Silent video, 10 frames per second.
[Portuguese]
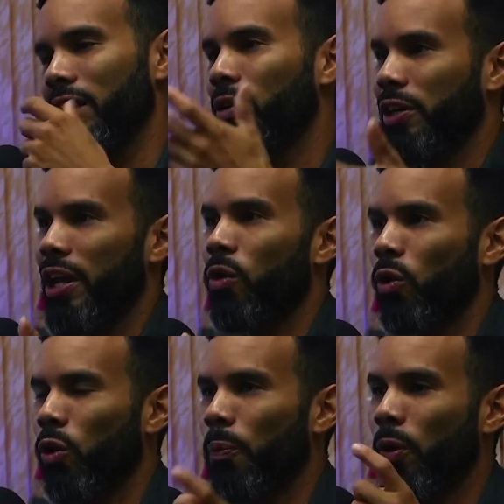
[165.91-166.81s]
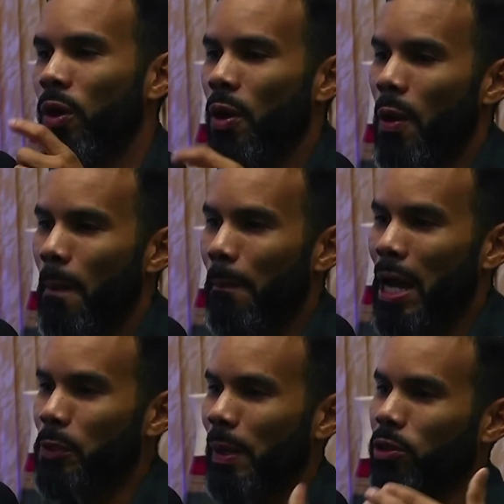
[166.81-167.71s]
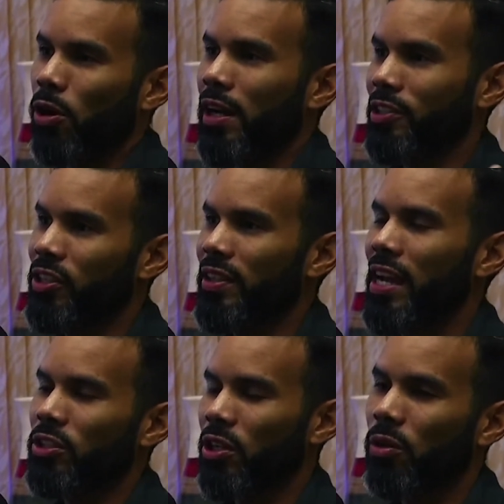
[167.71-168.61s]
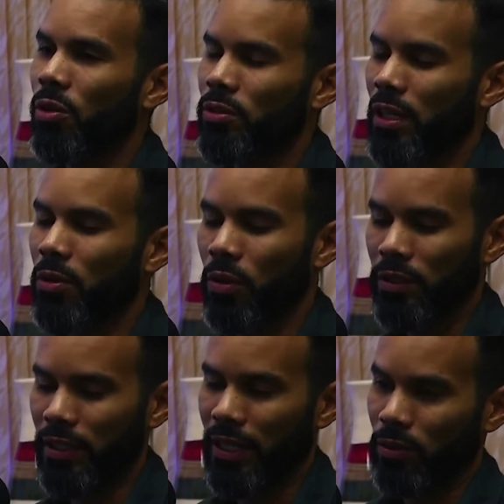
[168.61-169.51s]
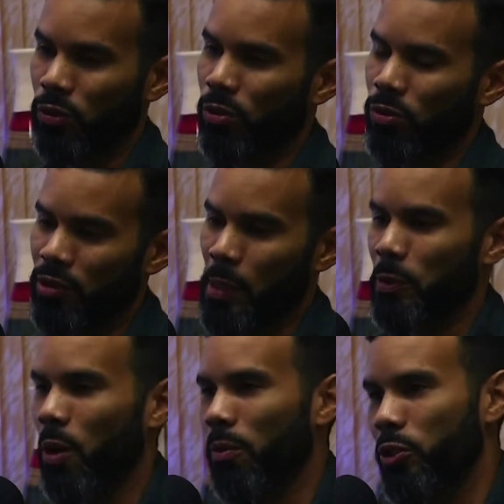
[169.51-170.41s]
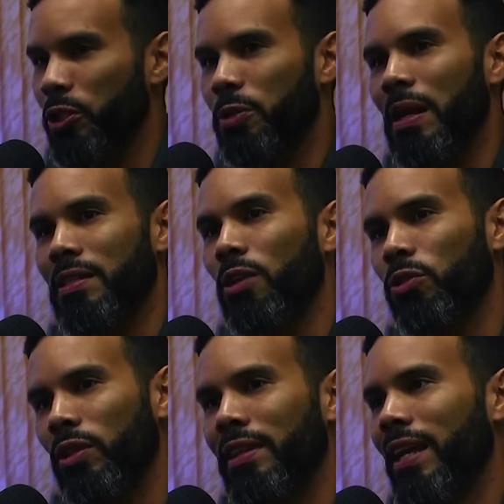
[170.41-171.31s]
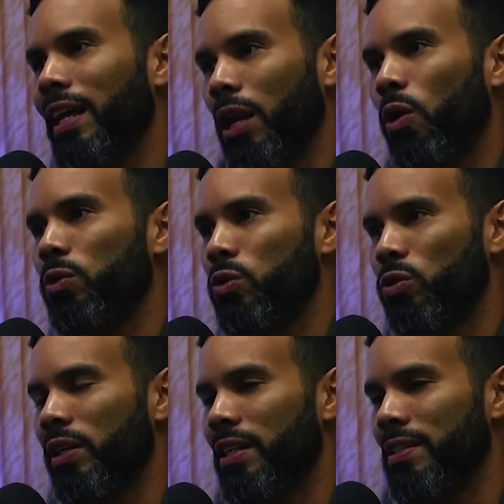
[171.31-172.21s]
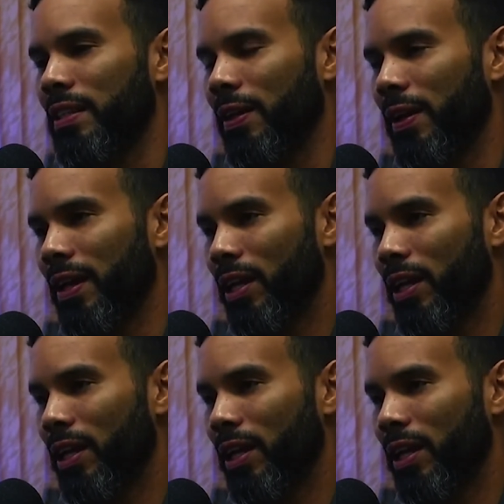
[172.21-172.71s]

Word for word: Aí eu criei o grupo mais para troca de ideia do que outra coisa, né? O do, do, simples como um ticket mais alto, eu dei até aquela consultoriazinha.